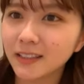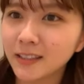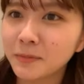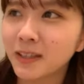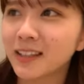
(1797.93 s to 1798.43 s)

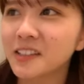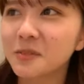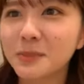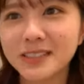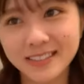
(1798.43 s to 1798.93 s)
茨
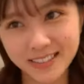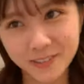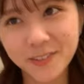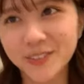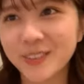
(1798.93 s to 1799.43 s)
の
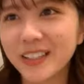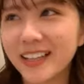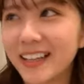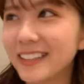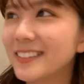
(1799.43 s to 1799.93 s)
道を
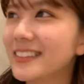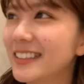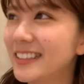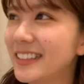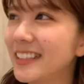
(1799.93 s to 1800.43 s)
歩んで
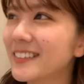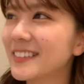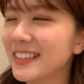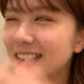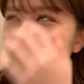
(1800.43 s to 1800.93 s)
きたよう
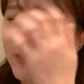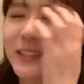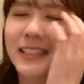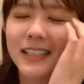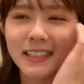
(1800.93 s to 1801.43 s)
な気も
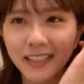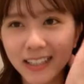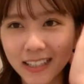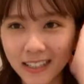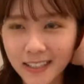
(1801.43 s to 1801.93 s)
してい
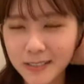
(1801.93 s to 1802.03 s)
て